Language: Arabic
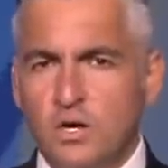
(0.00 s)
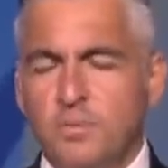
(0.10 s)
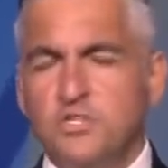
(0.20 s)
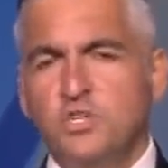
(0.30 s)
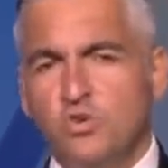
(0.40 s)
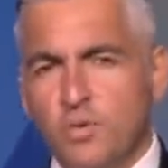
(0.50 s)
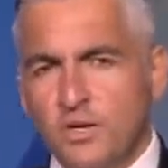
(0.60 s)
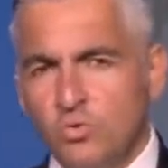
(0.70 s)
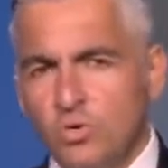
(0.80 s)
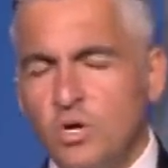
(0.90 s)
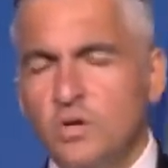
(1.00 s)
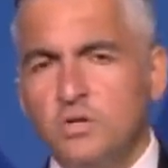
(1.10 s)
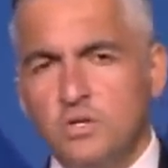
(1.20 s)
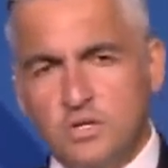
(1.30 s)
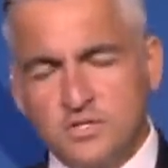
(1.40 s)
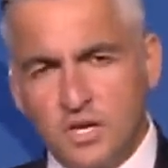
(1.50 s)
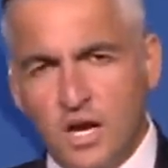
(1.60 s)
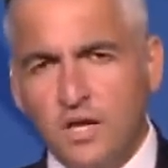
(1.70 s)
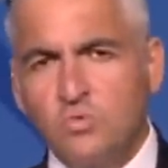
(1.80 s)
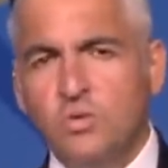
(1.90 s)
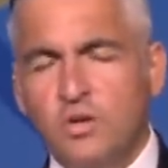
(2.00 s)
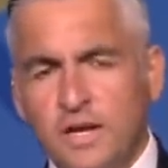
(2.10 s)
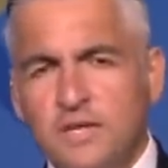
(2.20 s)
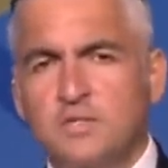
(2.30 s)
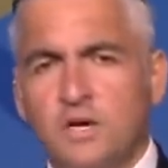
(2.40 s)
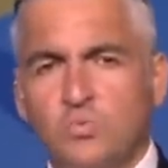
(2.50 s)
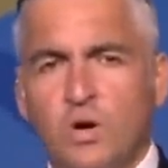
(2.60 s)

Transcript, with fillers: باتشيكو برضو تصريحاته يركز خطوه